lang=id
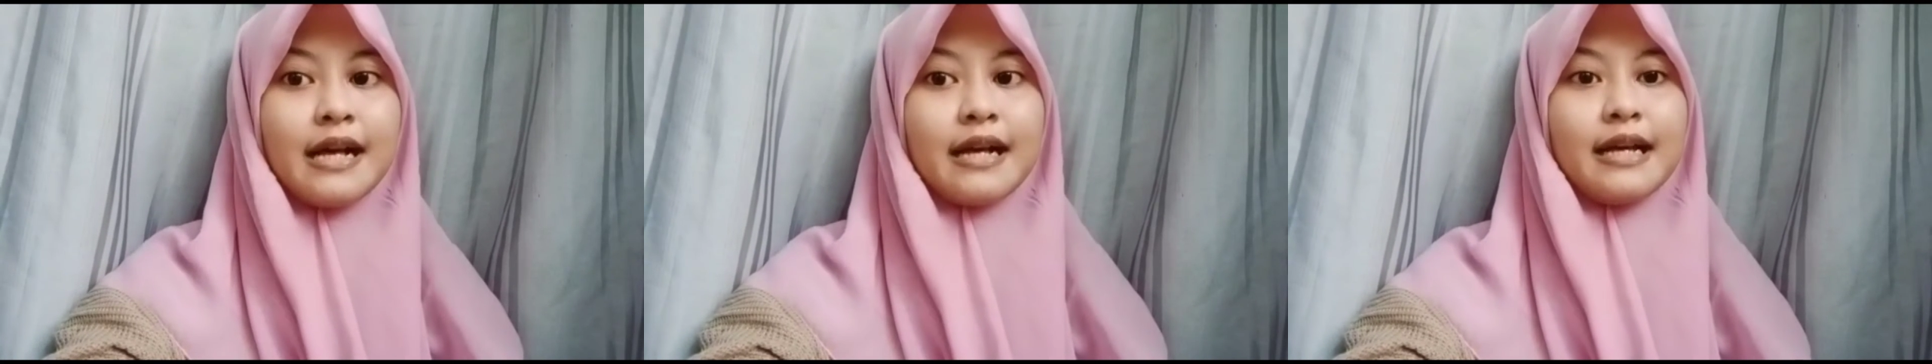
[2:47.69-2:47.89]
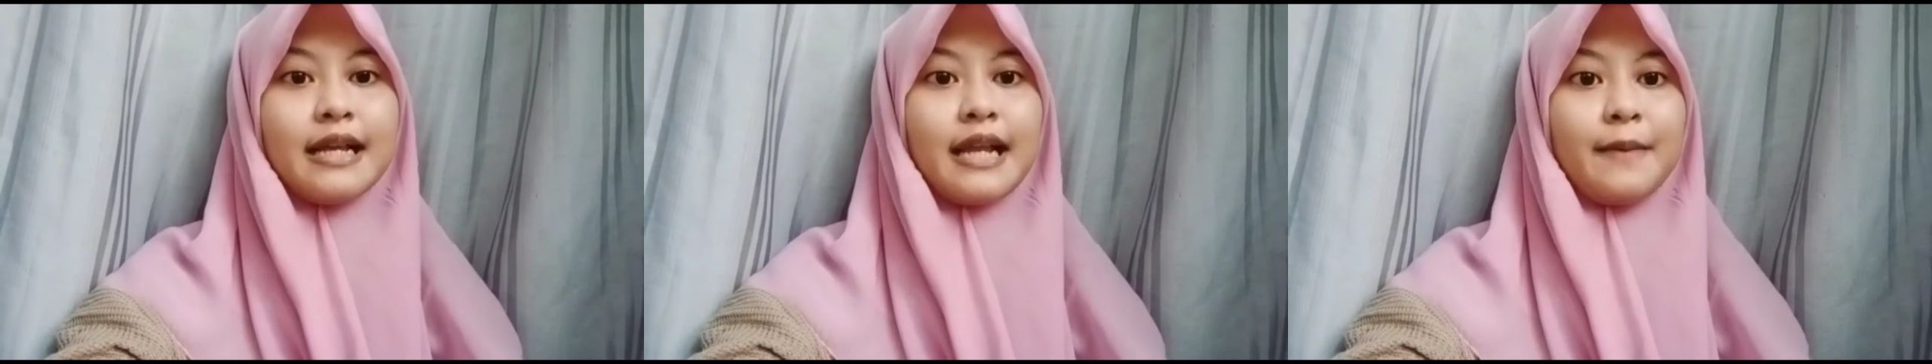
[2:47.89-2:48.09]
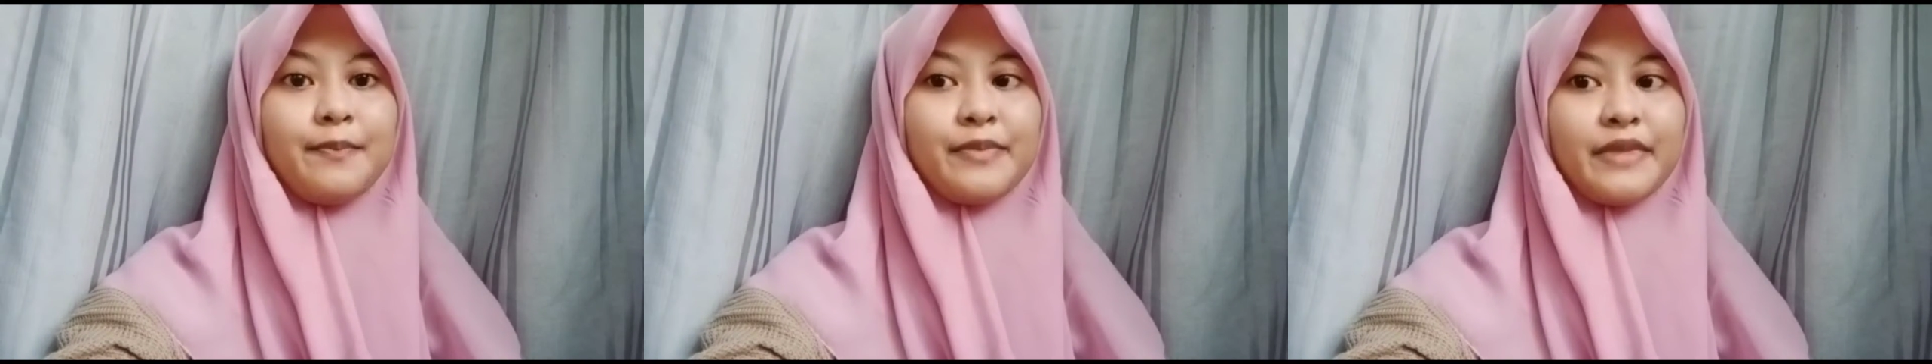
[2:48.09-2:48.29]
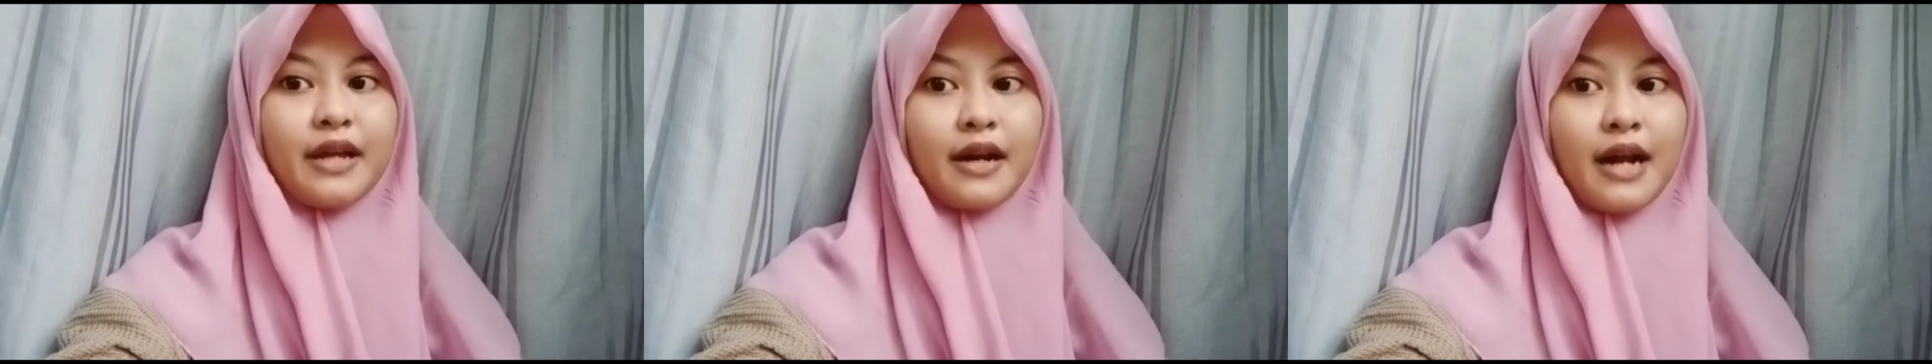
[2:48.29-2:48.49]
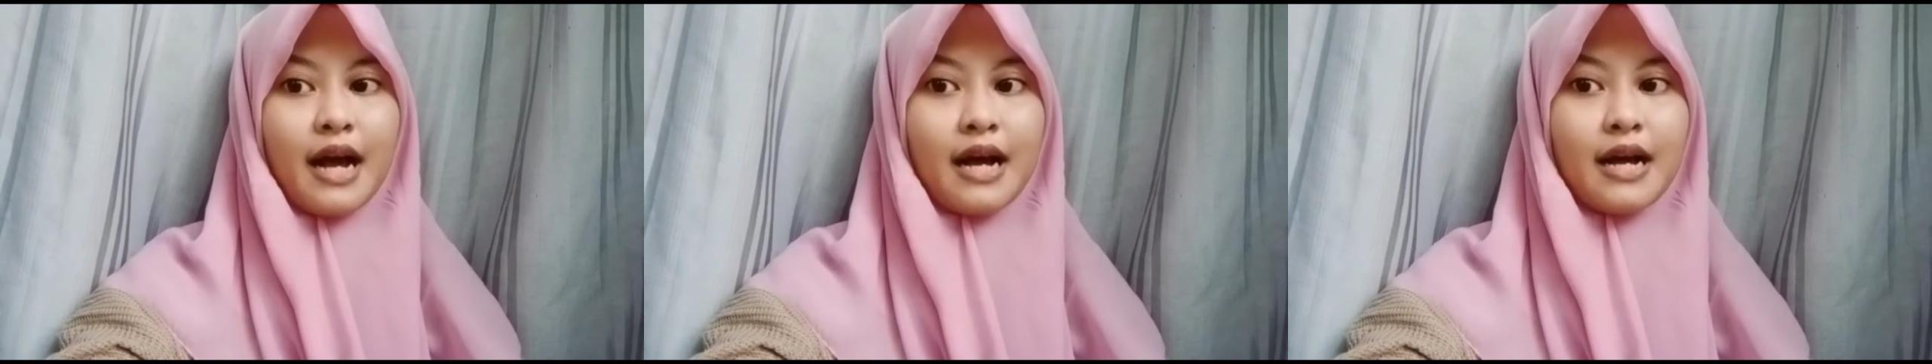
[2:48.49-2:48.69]
gelap
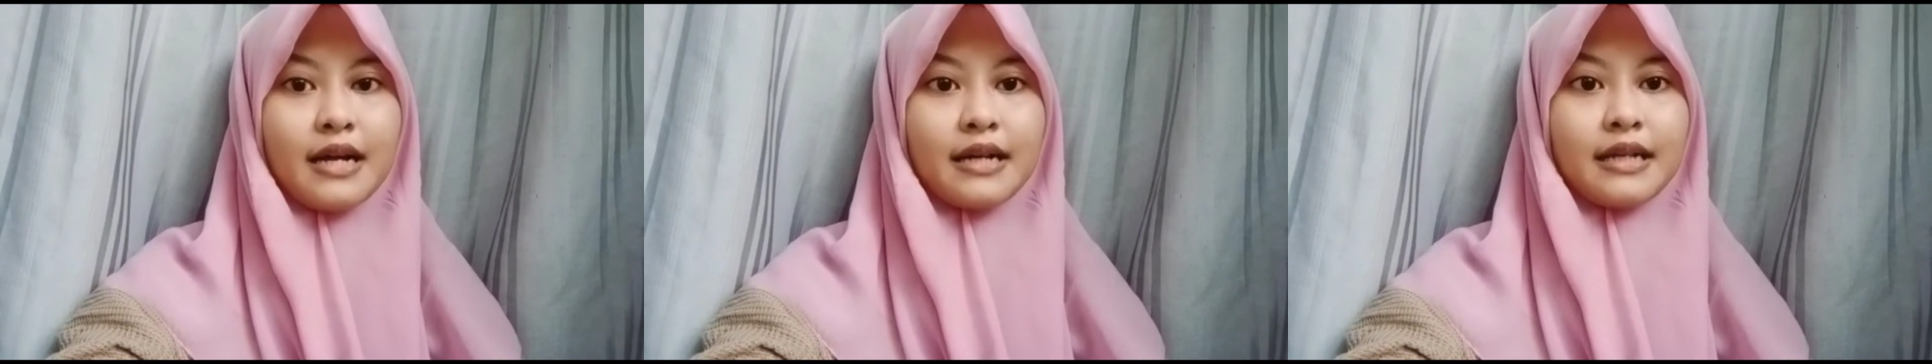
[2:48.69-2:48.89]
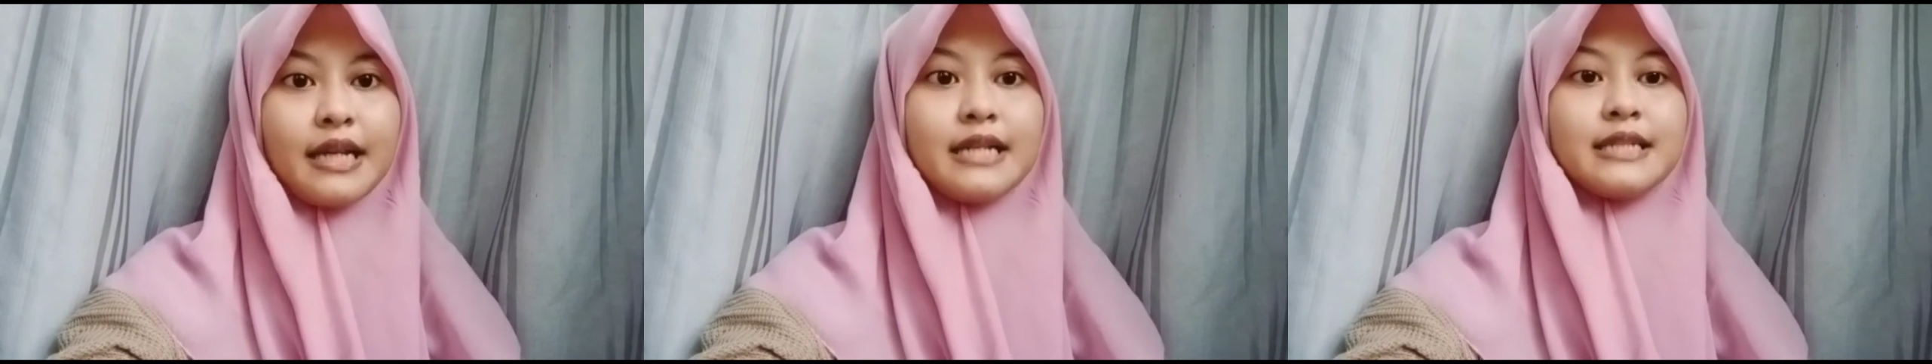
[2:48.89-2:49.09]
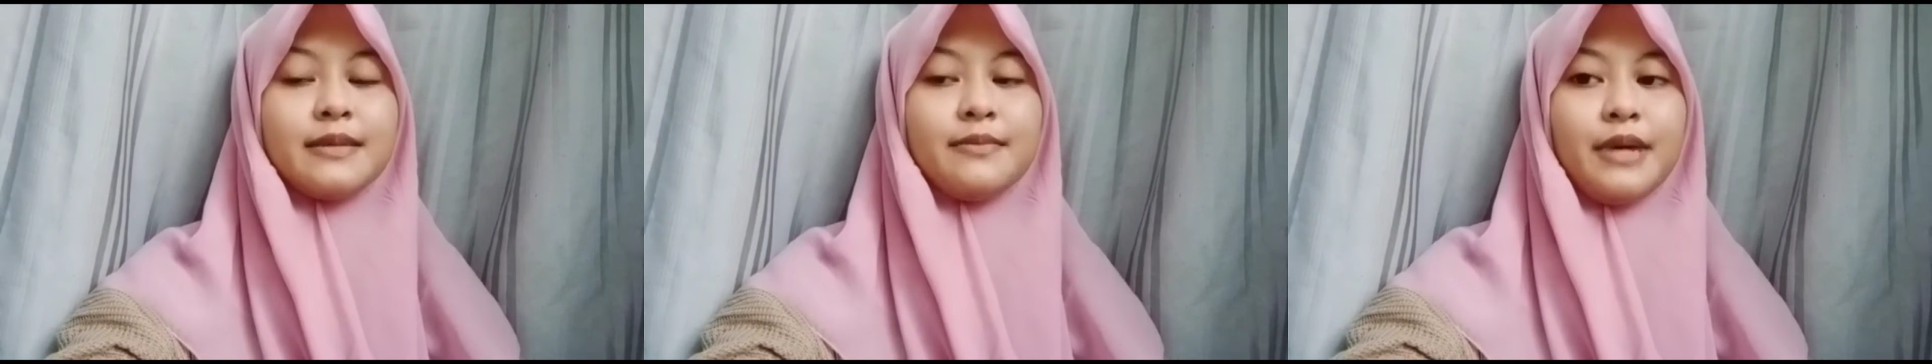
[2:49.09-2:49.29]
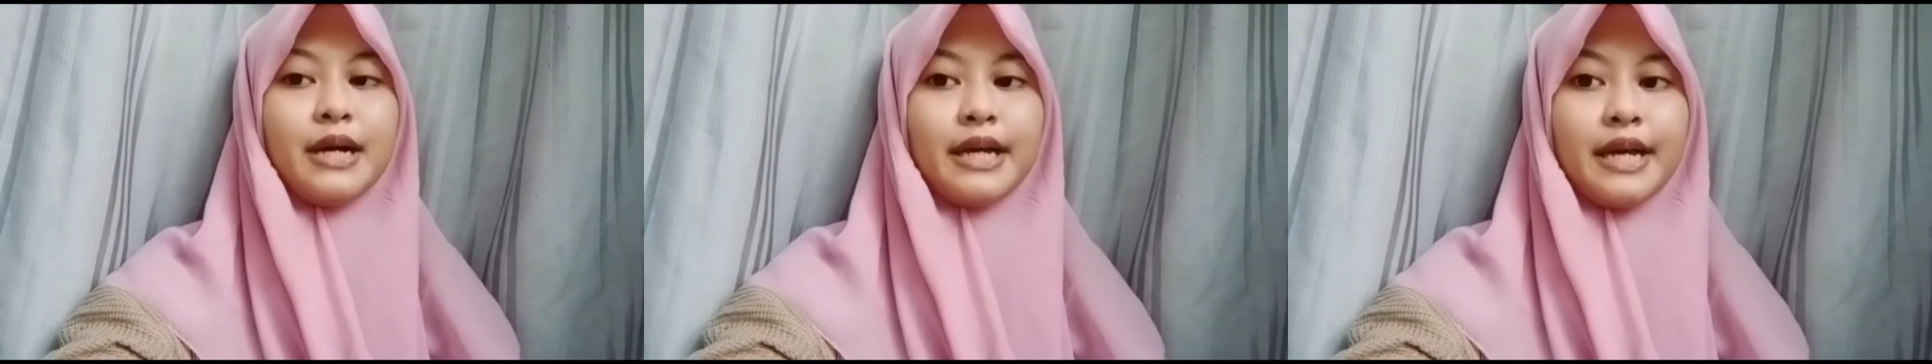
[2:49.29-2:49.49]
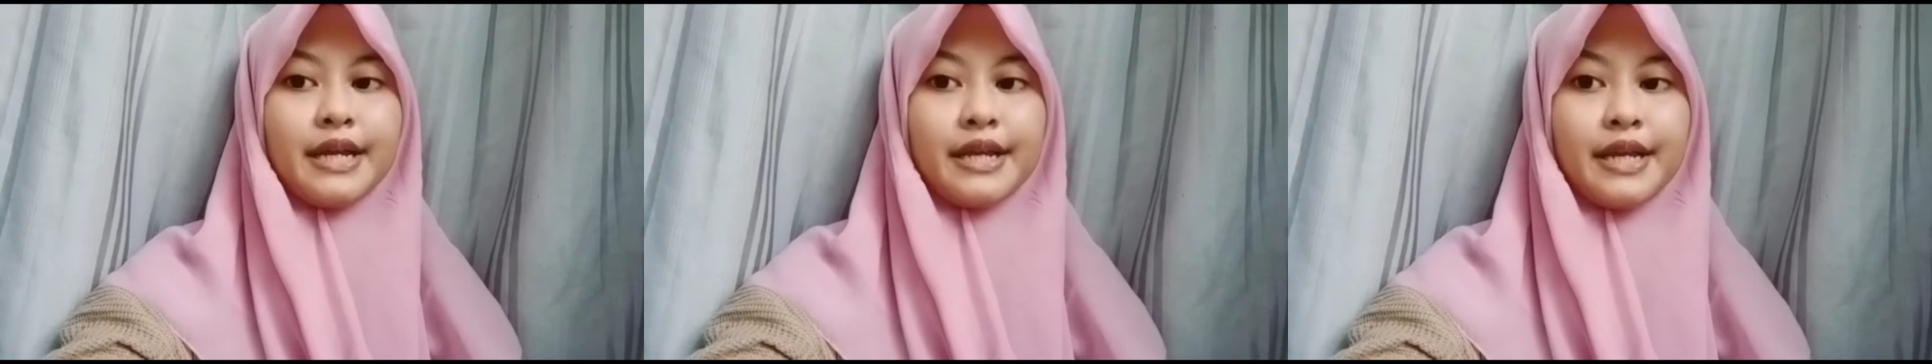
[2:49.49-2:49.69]
terang, dan
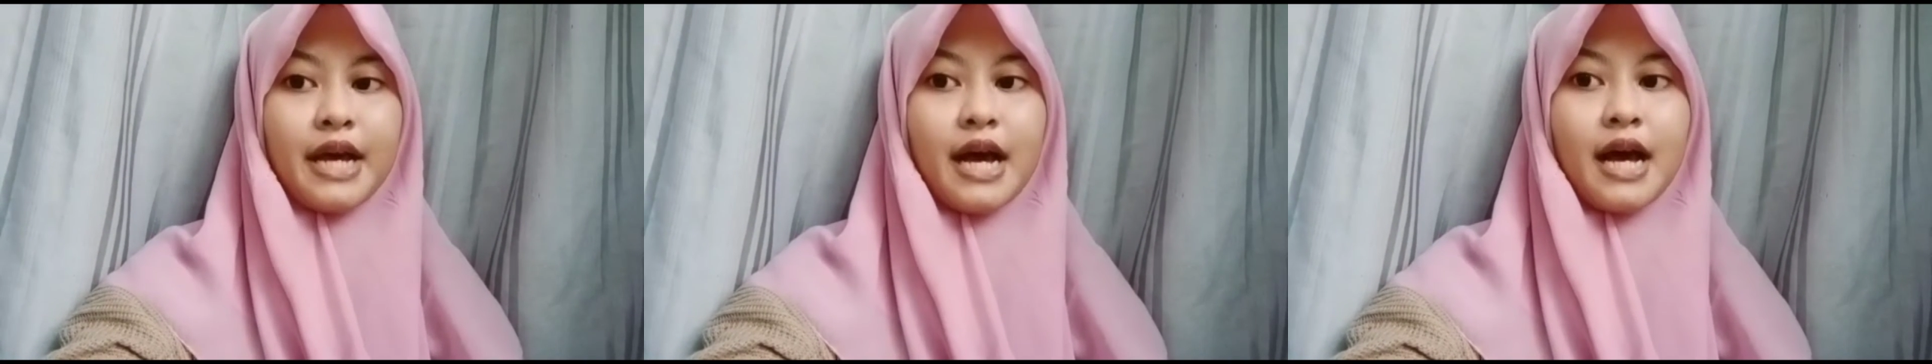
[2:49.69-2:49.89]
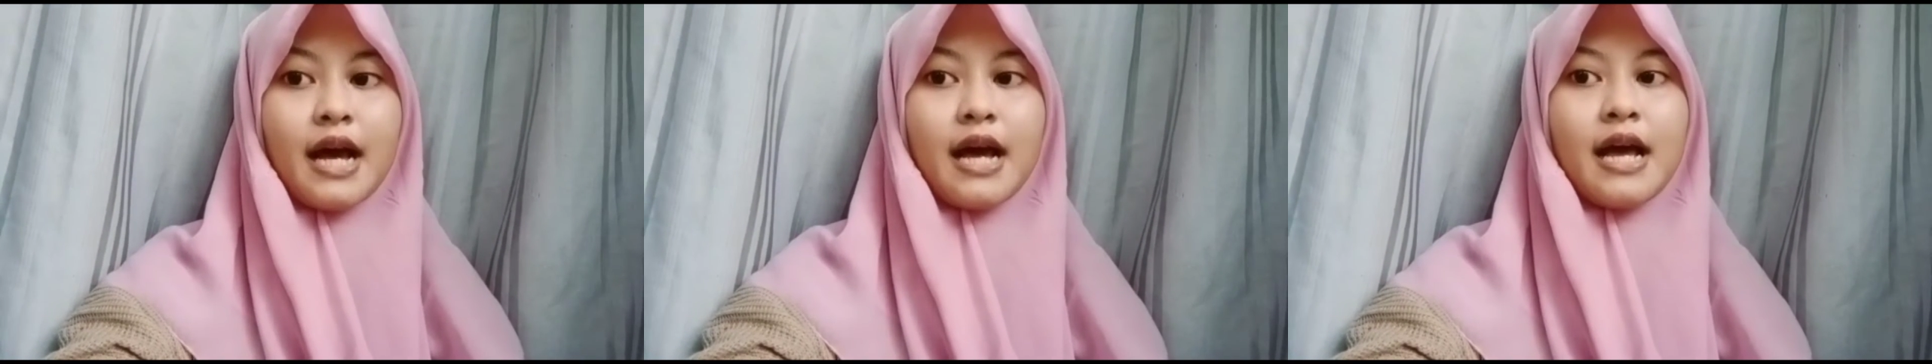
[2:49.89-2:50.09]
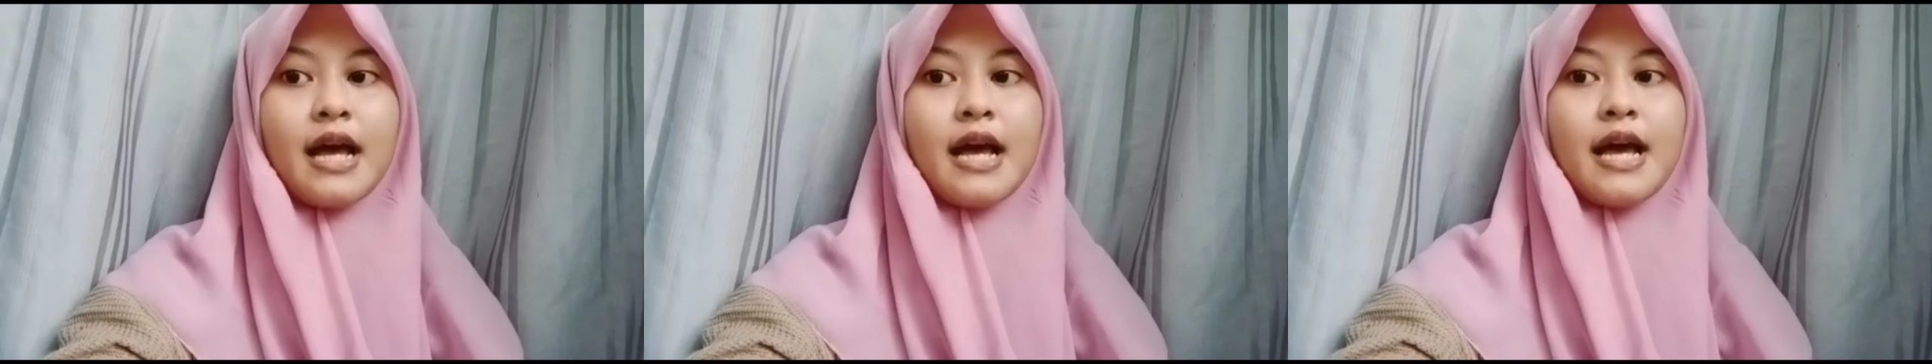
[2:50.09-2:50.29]
sebagainya.